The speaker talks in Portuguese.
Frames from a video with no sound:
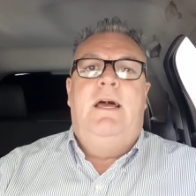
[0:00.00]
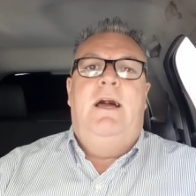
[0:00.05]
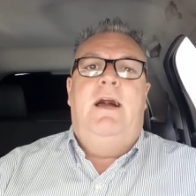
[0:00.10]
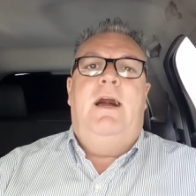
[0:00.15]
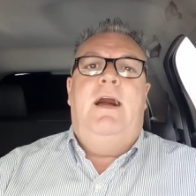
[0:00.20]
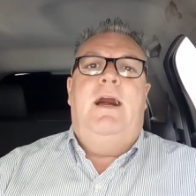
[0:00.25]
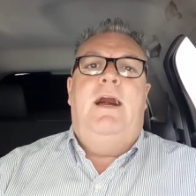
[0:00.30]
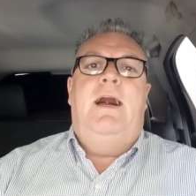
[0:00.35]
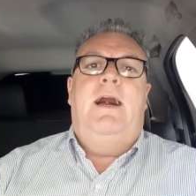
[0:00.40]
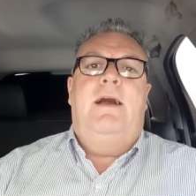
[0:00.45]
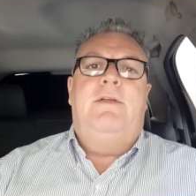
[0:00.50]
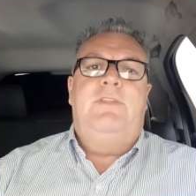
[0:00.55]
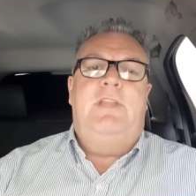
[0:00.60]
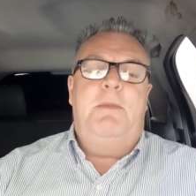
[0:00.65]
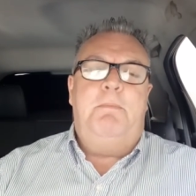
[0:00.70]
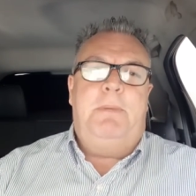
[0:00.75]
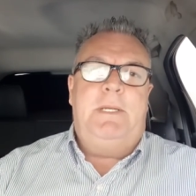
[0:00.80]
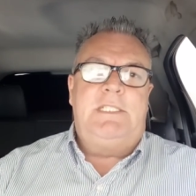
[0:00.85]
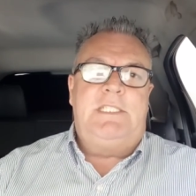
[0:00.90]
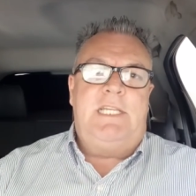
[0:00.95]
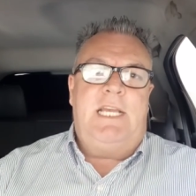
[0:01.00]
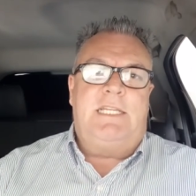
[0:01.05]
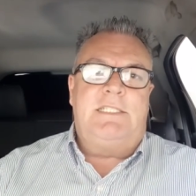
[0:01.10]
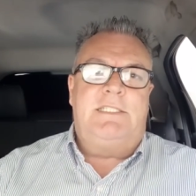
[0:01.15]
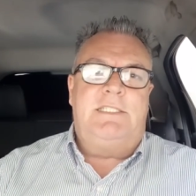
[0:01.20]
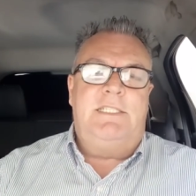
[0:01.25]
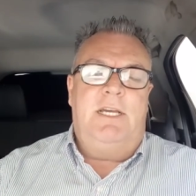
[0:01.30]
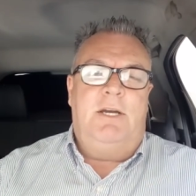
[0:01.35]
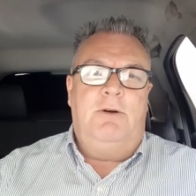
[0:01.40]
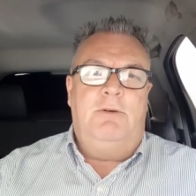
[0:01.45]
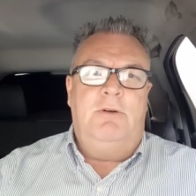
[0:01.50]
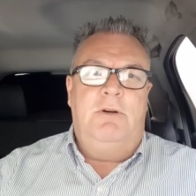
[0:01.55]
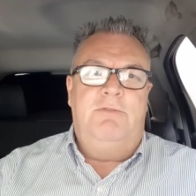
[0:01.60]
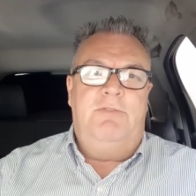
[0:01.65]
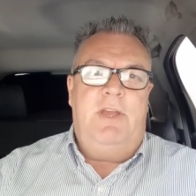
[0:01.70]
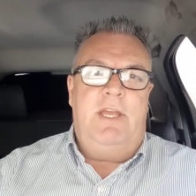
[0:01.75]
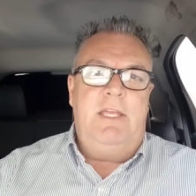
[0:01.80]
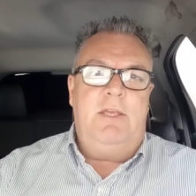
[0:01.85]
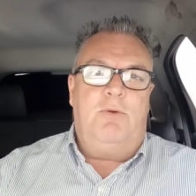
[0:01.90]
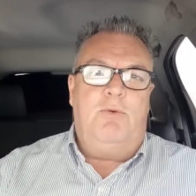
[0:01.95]
a depreciação
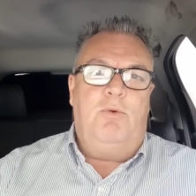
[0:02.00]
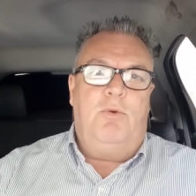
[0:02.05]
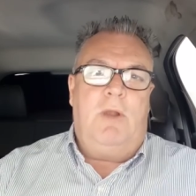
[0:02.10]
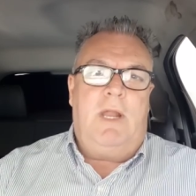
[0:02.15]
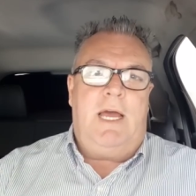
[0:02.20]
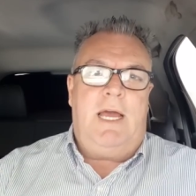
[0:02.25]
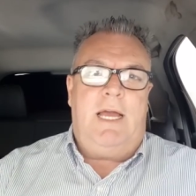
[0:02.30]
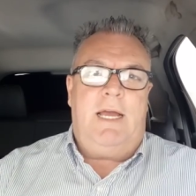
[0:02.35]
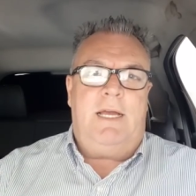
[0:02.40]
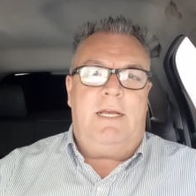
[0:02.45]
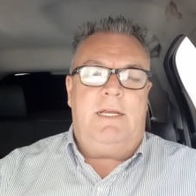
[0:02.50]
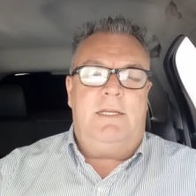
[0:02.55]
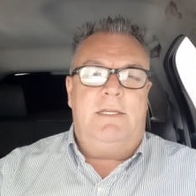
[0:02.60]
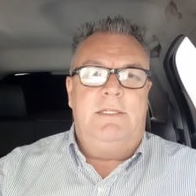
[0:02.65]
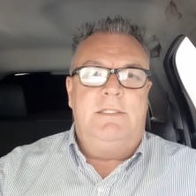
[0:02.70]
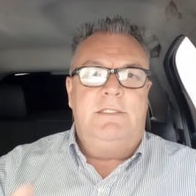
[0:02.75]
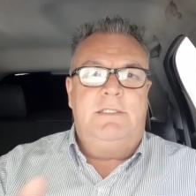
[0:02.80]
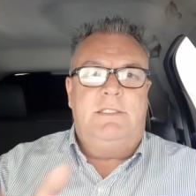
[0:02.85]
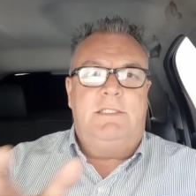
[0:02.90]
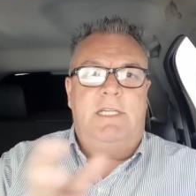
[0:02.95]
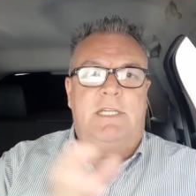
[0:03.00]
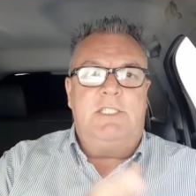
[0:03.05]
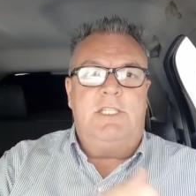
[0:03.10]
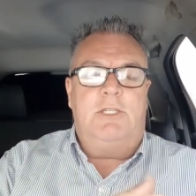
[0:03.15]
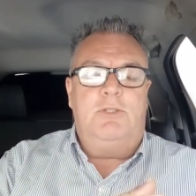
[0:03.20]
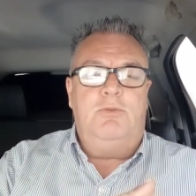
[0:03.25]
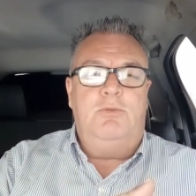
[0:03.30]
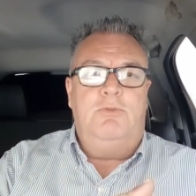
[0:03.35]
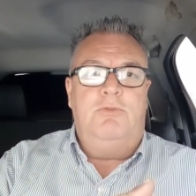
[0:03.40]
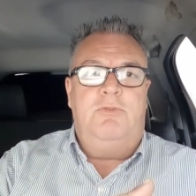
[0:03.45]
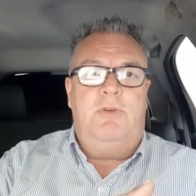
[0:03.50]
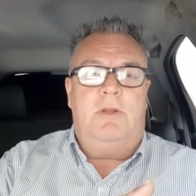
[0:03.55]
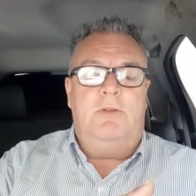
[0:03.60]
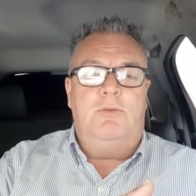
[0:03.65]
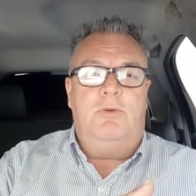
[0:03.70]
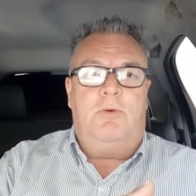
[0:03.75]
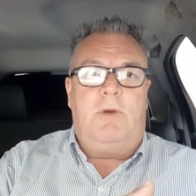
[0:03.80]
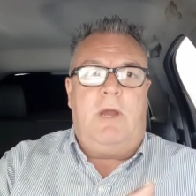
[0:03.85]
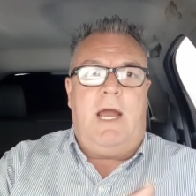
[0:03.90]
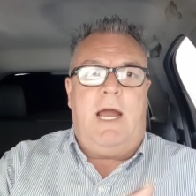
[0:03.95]
veicular, seja do,
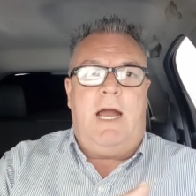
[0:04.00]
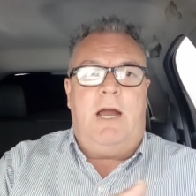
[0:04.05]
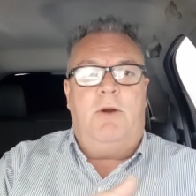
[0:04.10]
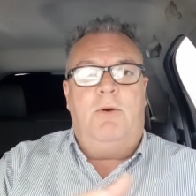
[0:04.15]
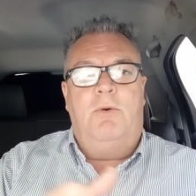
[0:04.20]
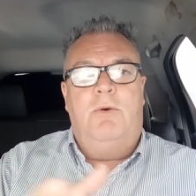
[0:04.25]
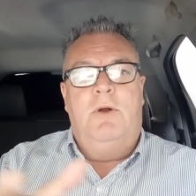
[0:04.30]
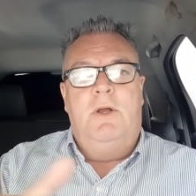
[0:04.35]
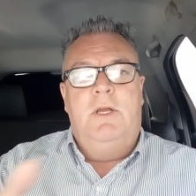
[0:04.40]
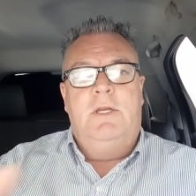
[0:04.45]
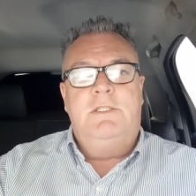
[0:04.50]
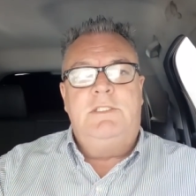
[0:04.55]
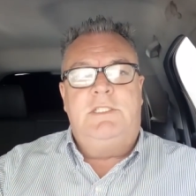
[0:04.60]
do carro,